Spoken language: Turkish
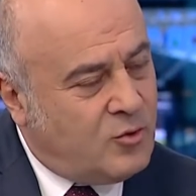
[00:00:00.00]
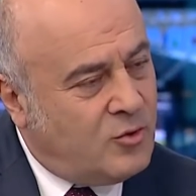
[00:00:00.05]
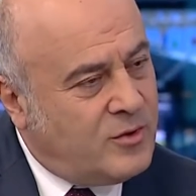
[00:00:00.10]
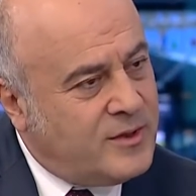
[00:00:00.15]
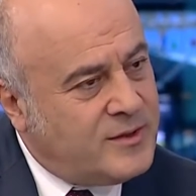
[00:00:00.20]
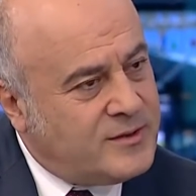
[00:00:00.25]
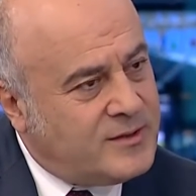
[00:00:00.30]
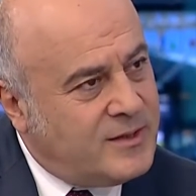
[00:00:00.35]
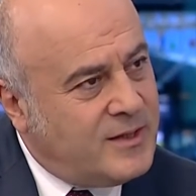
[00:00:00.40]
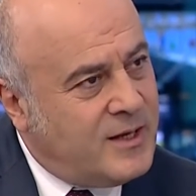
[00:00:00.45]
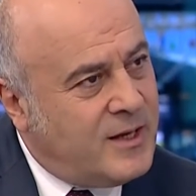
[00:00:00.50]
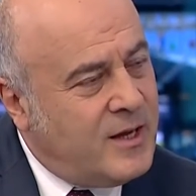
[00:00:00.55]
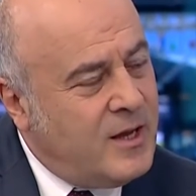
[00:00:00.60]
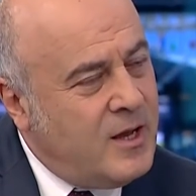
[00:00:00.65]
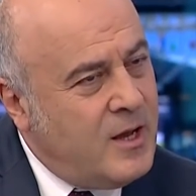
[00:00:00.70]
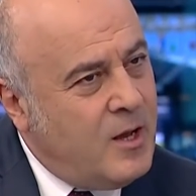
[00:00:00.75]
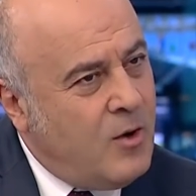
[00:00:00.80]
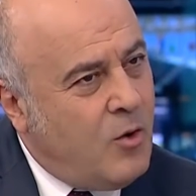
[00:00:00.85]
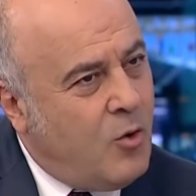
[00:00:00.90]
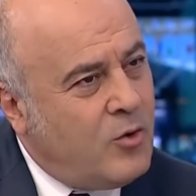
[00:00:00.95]
Dolayısıyla
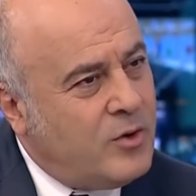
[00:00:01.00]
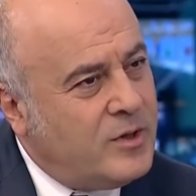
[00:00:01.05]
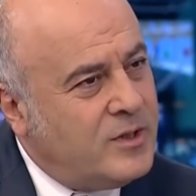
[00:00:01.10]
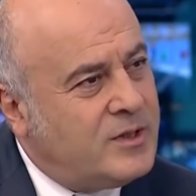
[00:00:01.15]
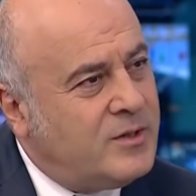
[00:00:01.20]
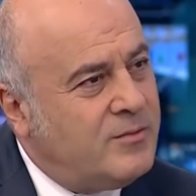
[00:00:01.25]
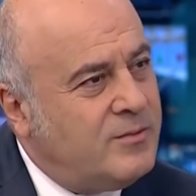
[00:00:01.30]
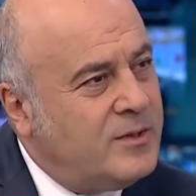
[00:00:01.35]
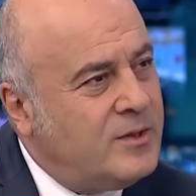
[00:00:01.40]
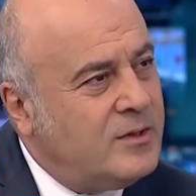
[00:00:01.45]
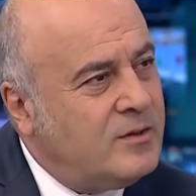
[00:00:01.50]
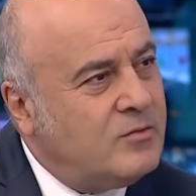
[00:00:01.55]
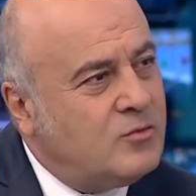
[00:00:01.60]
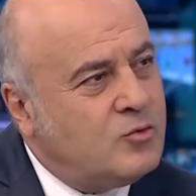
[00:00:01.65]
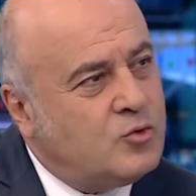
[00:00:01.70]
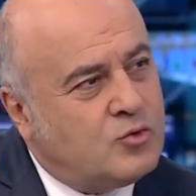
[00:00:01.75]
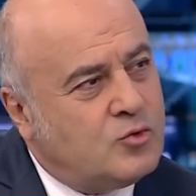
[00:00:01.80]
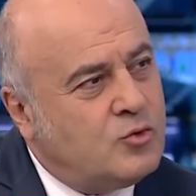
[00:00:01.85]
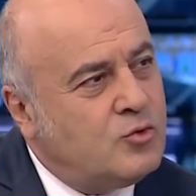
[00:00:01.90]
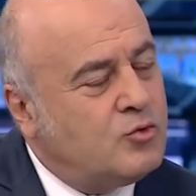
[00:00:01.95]
o 2000
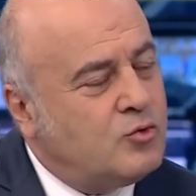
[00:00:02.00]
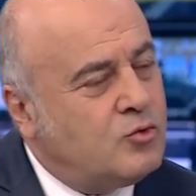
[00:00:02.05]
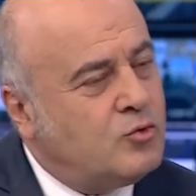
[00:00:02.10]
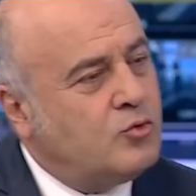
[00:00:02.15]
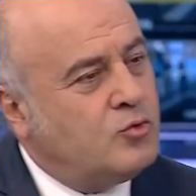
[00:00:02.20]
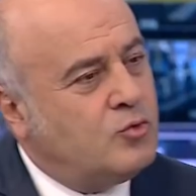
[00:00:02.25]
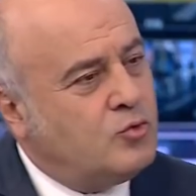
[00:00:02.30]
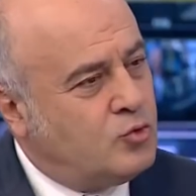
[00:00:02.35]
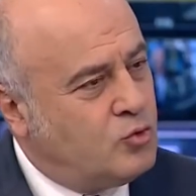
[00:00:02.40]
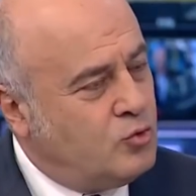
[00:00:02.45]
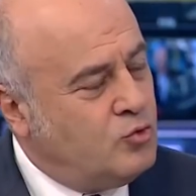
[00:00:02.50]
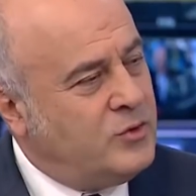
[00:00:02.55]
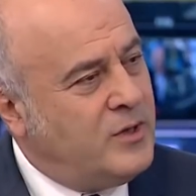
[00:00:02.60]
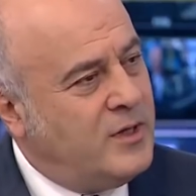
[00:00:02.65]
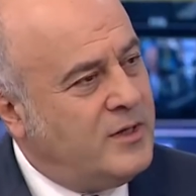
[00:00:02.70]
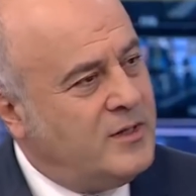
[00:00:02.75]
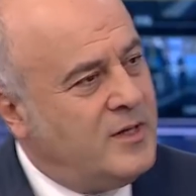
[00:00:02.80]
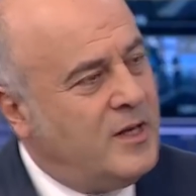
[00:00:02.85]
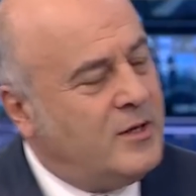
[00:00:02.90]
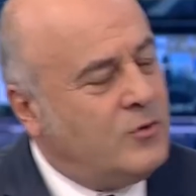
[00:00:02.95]
küsür kuruluş üzerinde